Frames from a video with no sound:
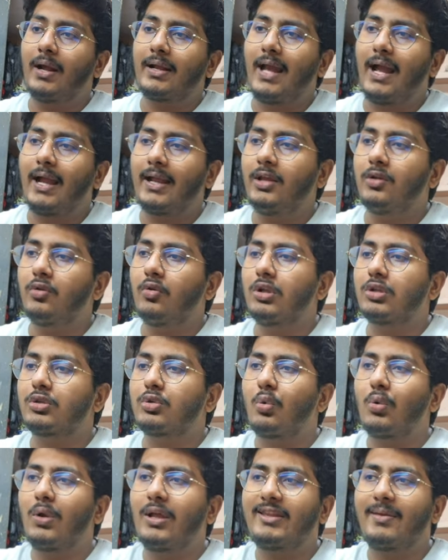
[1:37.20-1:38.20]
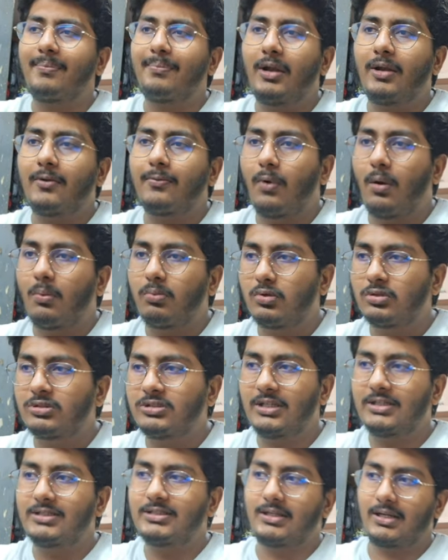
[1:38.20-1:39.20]
हुआ क्या कि इन्होंने थोड़ा सा प्लेटफॉर्म को
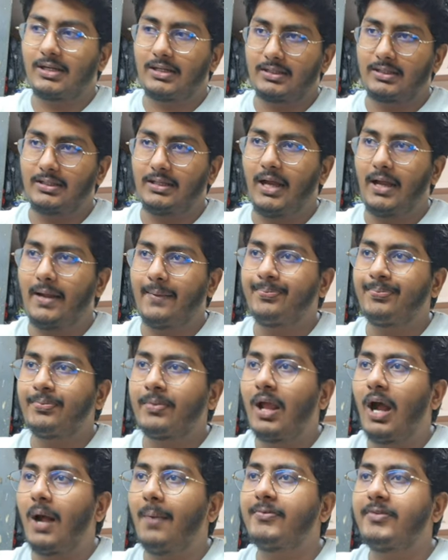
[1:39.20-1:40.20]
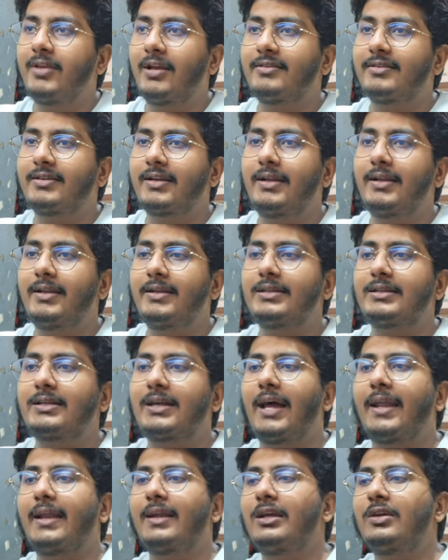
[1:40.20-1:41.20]
चेंज कर दिया है अब चेंज करने के
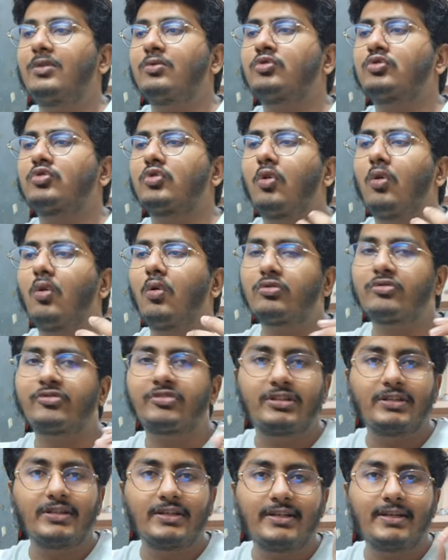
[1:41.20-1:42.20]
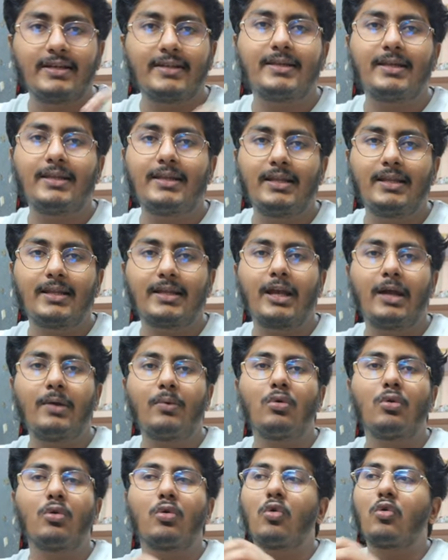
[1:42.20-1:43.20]
कारण जो सी की लिंक है
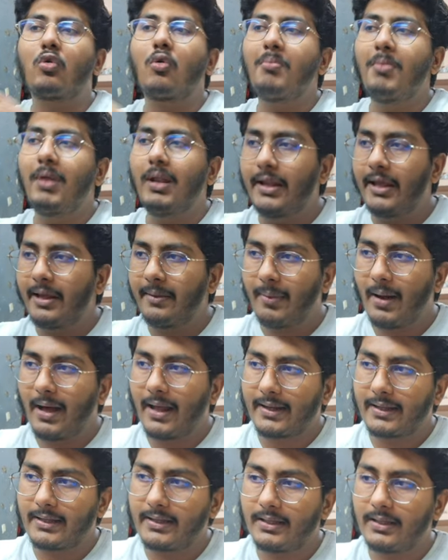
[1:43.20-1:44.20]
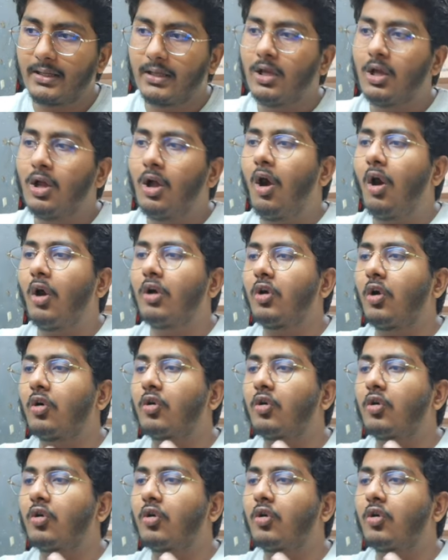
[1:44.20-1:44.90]
वो लोगों को मिल नहीं पा रही है और